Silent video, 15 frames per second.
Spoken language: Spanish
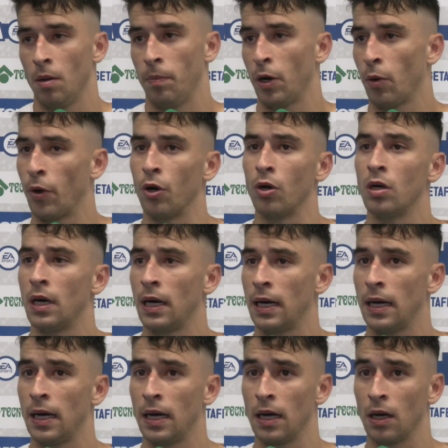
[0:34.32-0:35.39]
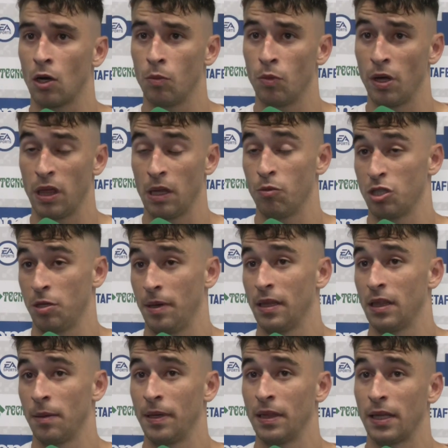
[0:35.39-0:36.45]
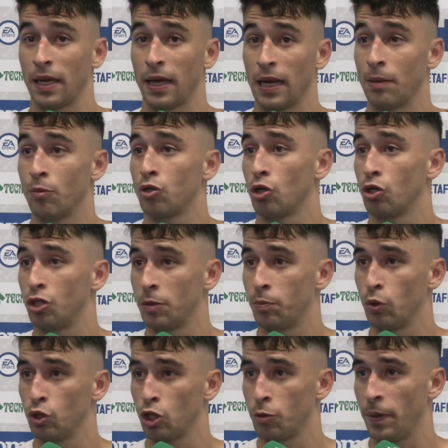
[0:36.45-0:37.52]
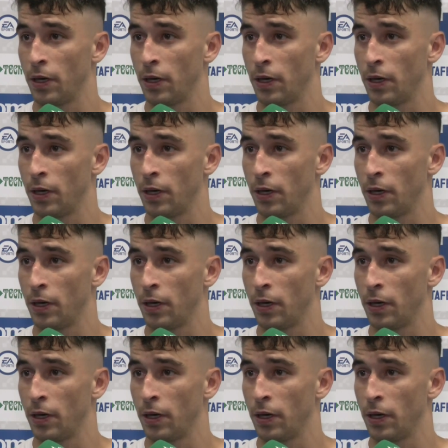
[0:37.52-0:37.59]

pero bueno, ah, como decimos, evidentemente queríamos los tres puntos,